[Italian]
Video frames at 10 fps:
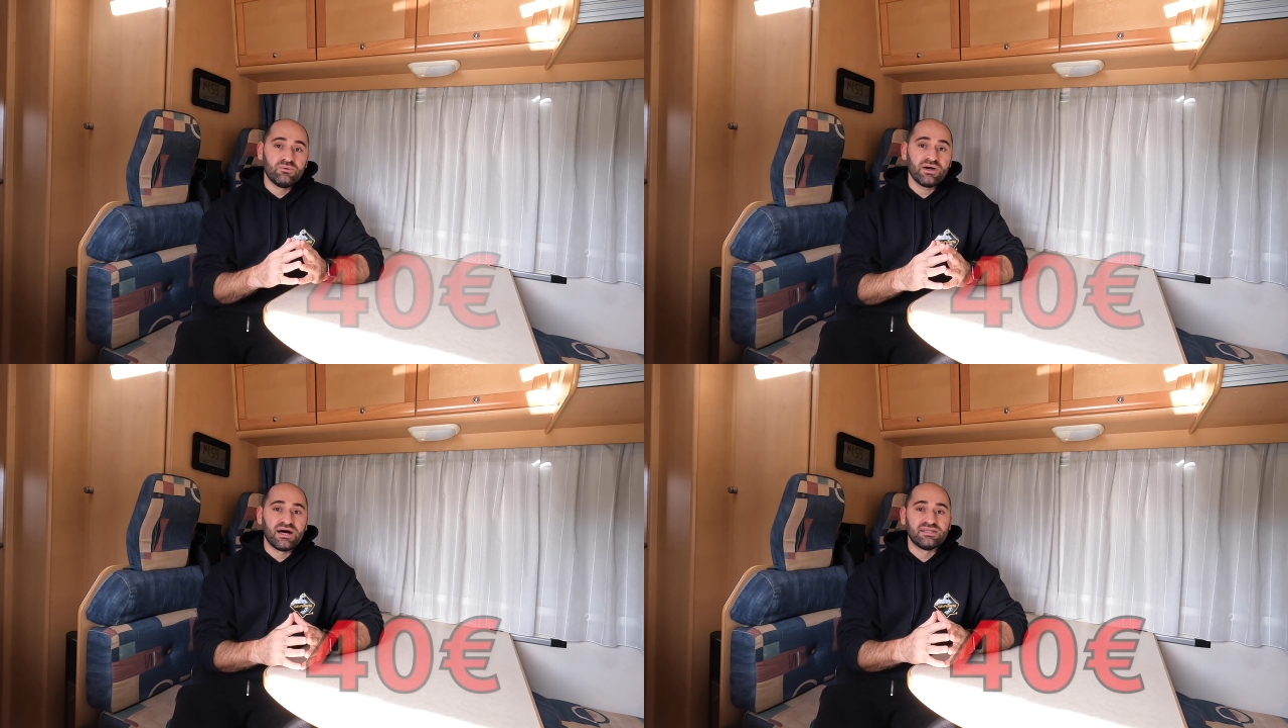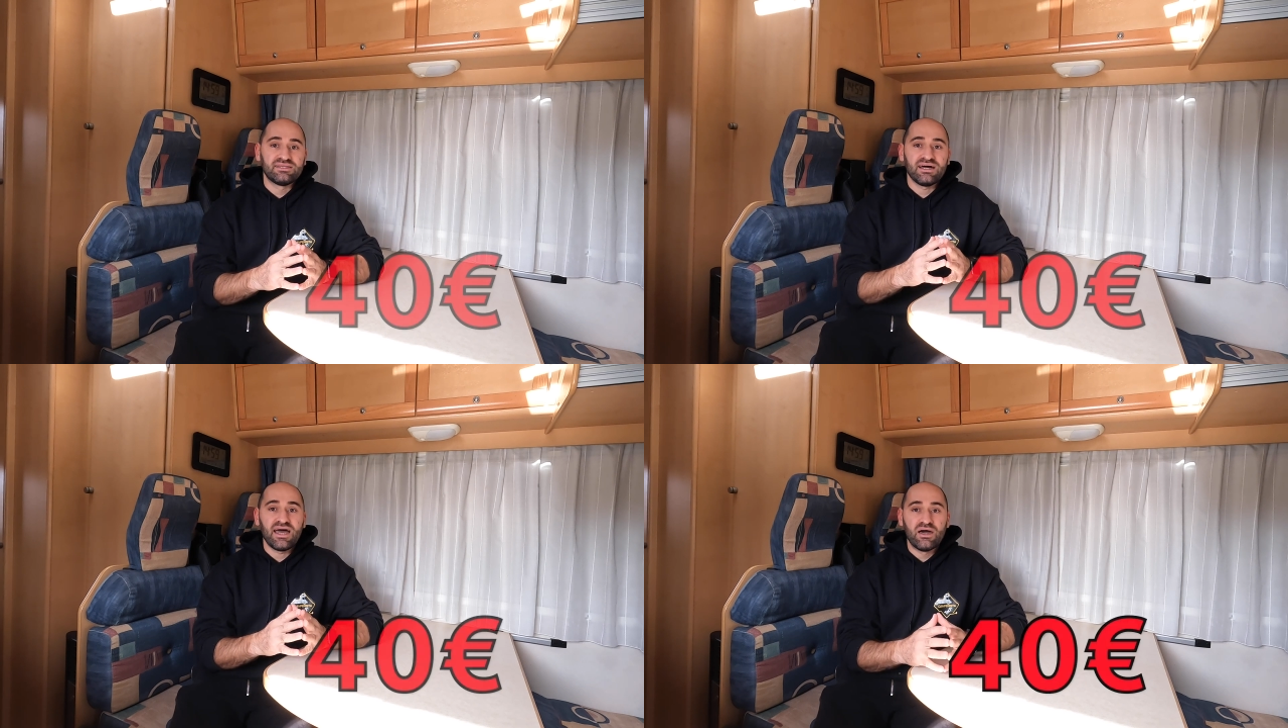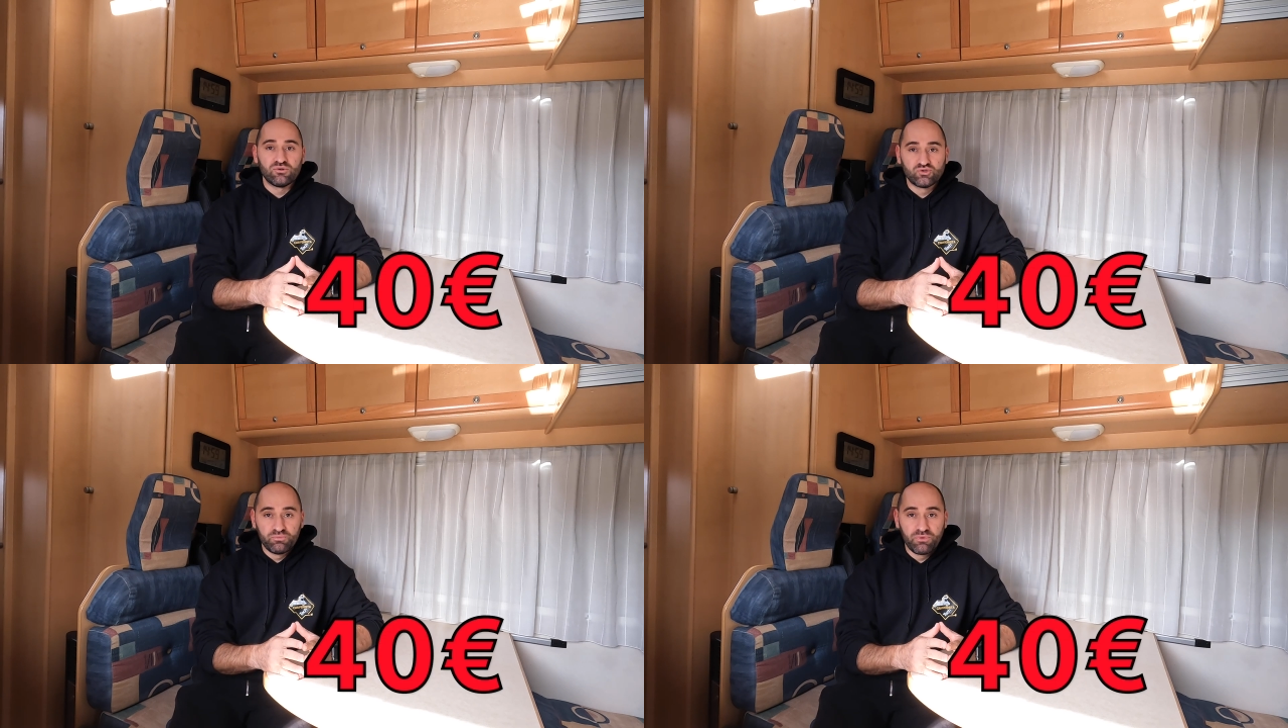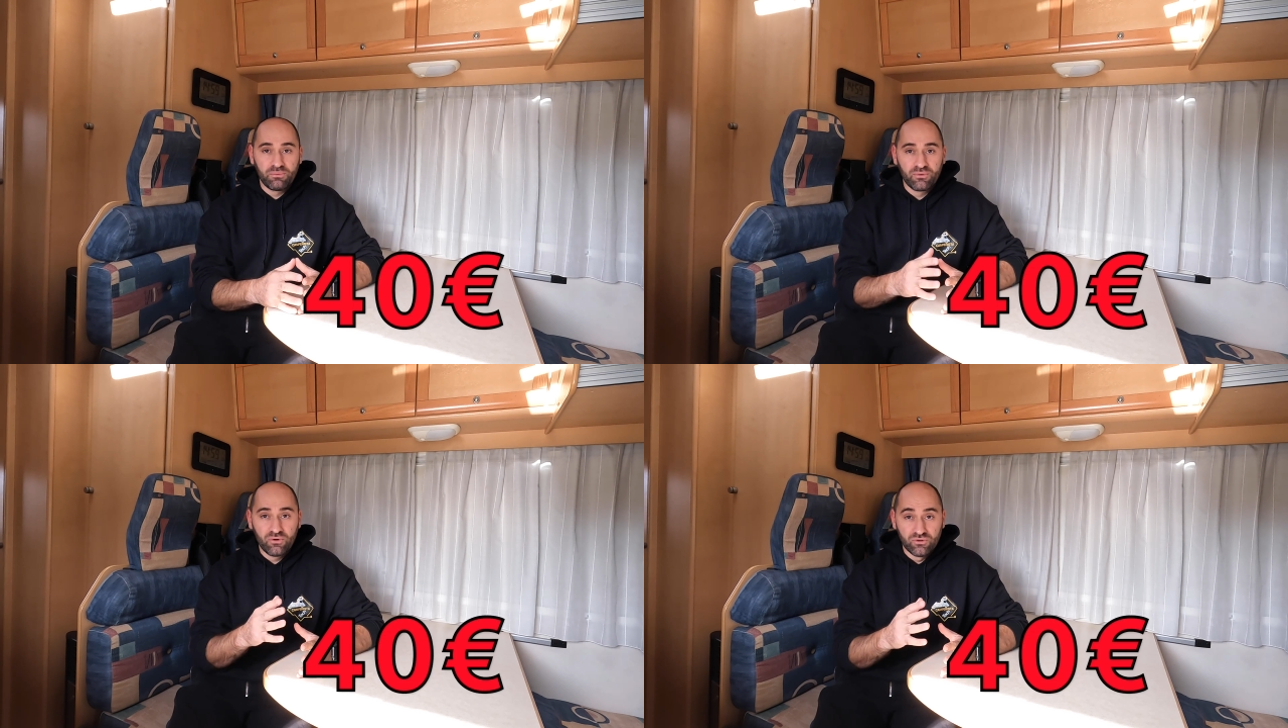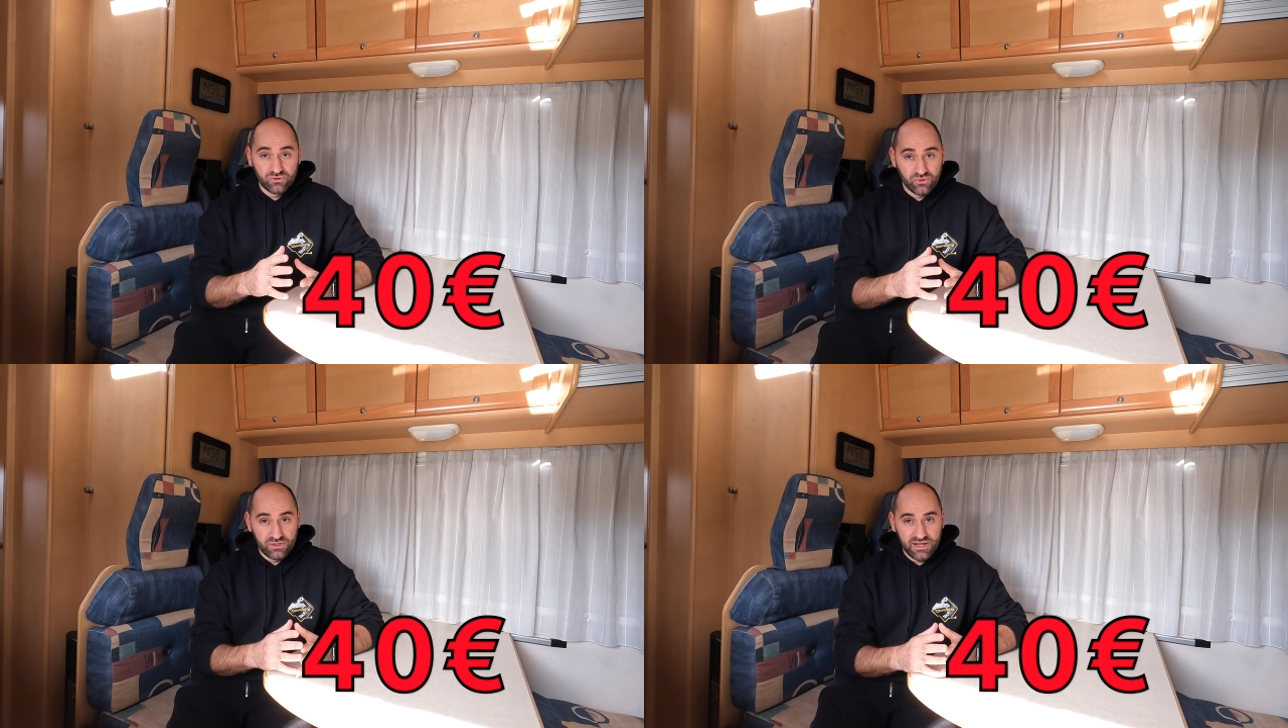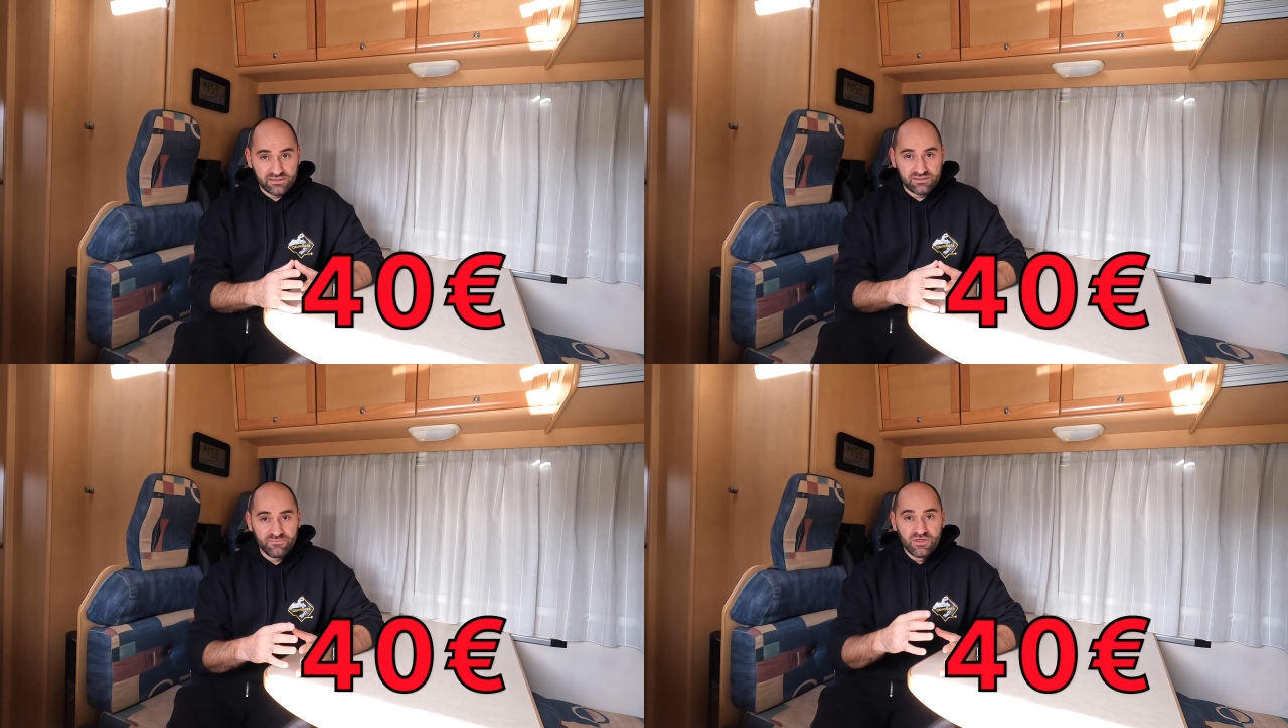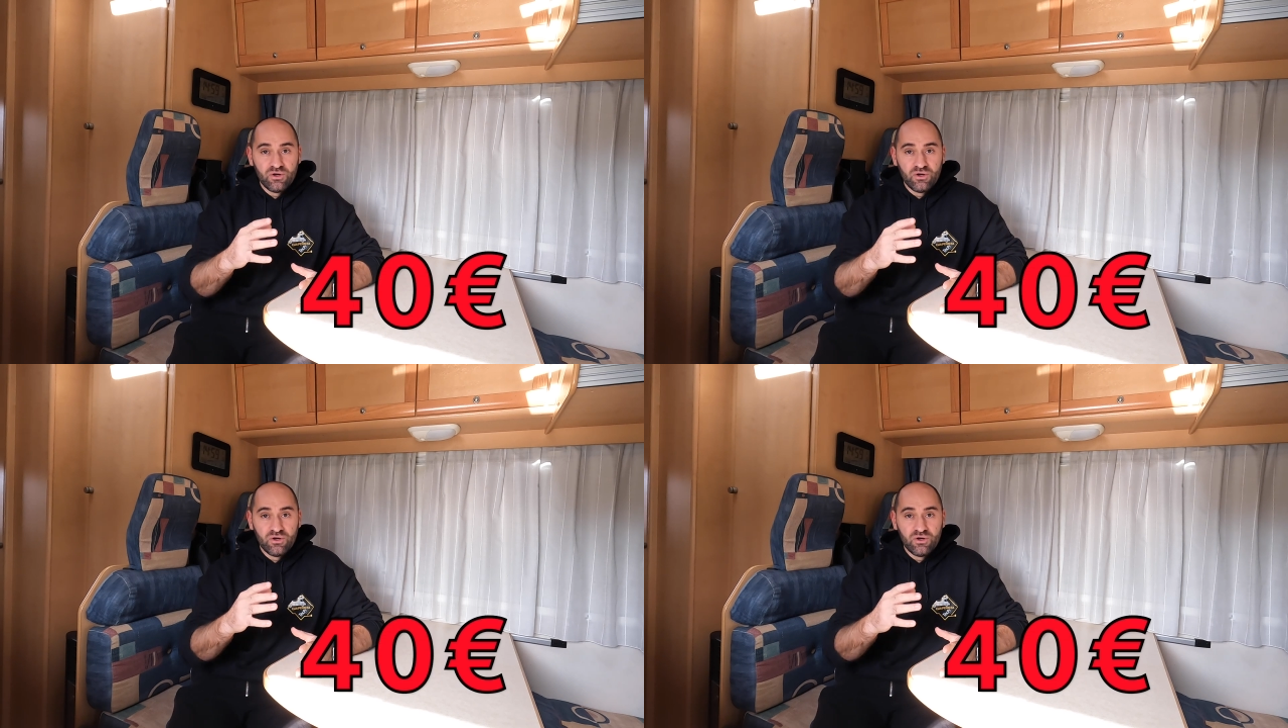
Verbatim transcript: 40 euro sul proprio conto corrente.